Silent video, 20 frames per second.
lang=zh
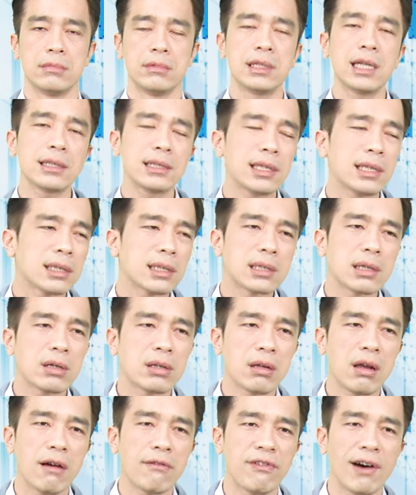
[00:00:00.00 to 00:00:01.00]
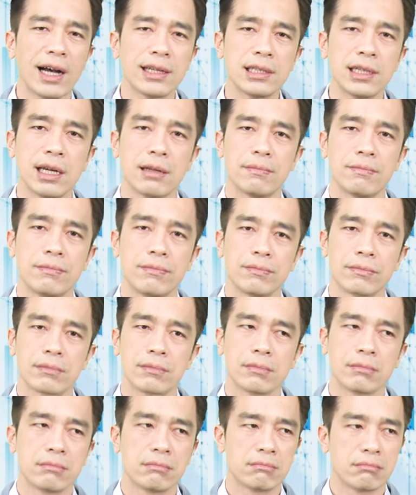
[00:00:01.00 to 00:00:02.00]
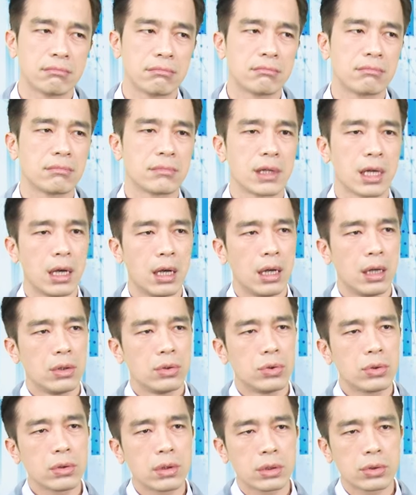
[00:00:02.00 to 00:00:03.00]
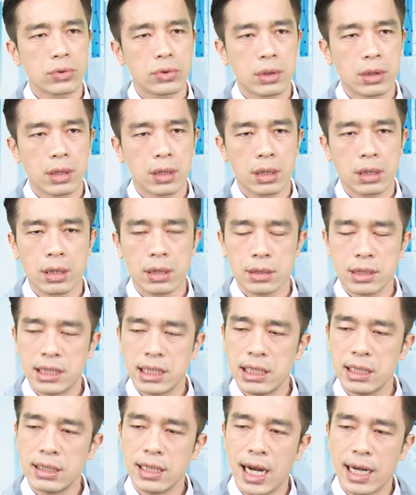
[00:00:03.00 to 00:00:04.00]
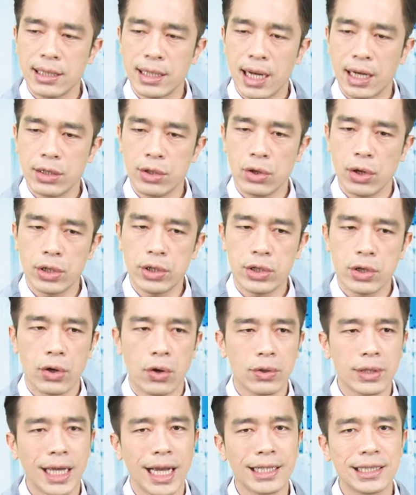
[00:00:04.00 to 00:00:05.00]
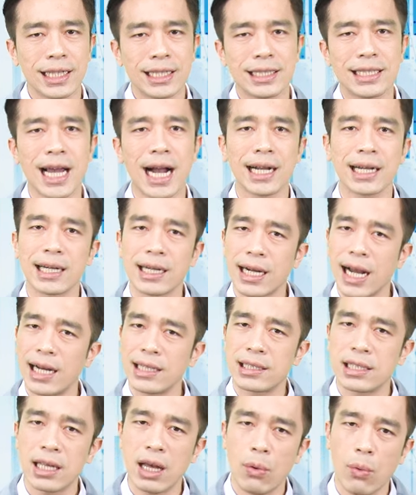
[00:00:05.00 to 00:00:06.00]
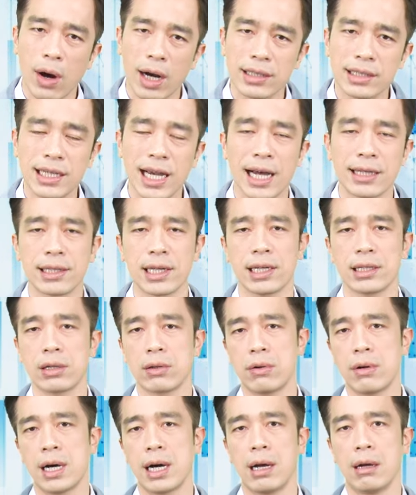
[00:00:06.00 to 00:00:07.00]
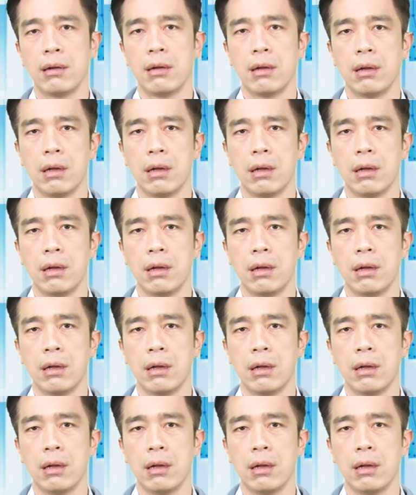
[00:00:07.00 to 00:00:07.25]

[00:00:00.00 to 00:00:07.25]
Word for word: 那这时候你会发现，嗯，如果说鸡蛋啊、原油那一些价格开始在往下跌的话，